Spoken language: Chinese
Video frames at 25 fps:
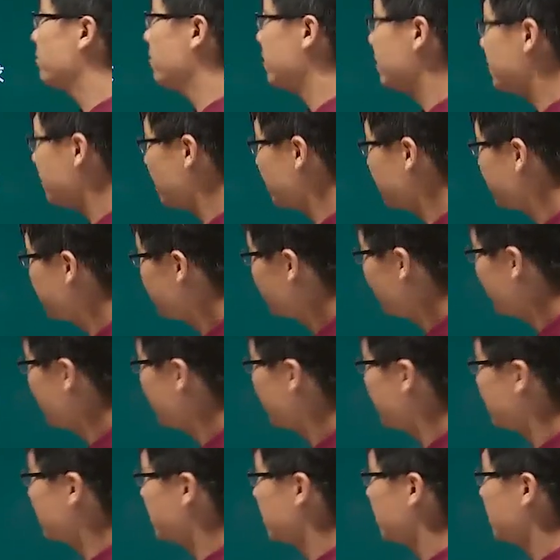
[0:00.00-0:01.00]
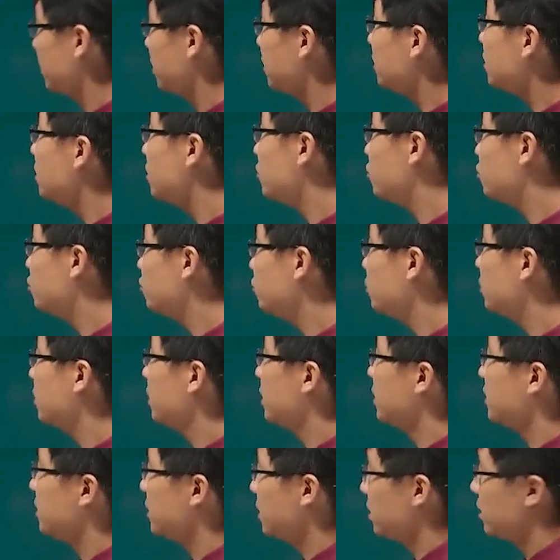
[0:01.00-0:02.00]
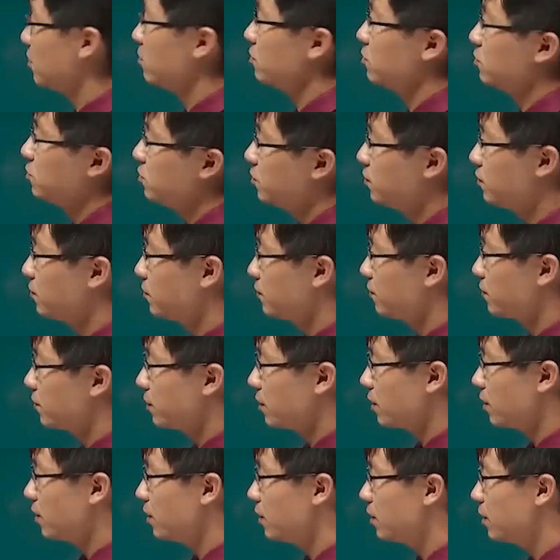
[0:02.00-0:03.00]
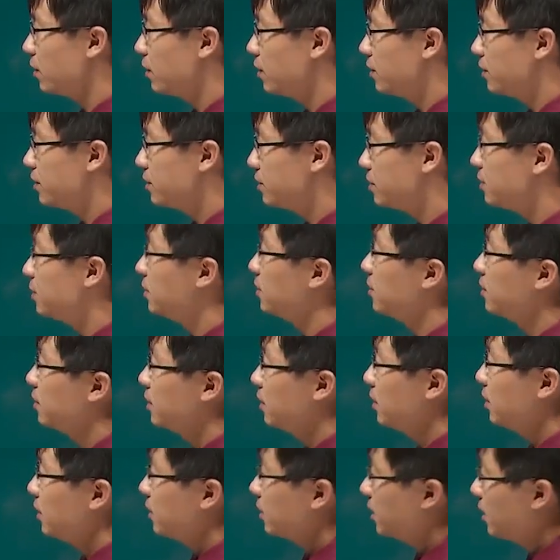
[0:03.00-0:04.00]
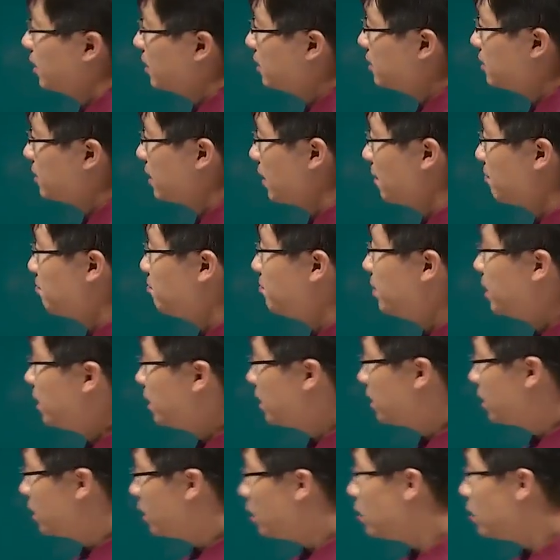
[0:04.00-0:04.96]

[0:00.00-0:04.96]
非上市转让的特殊的一些要求啊；四，理解并